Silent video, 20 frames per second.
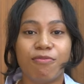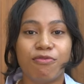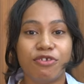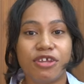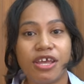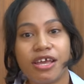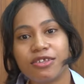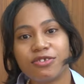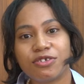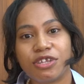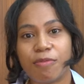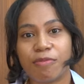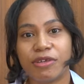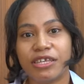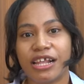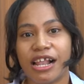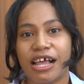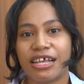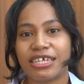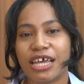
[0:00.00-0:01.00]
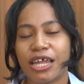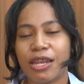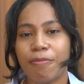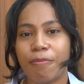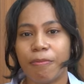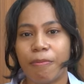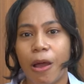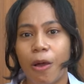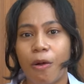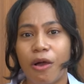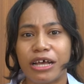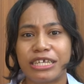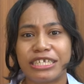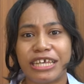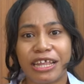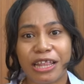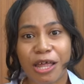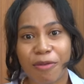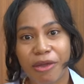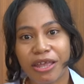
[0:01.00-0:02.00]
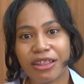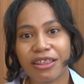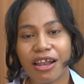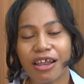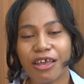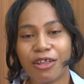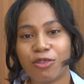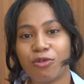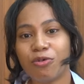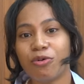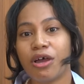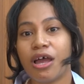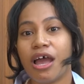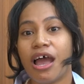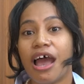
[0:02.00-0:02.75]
Ibu dia yang sudah menjelaskan bahwa kesehatan mental itu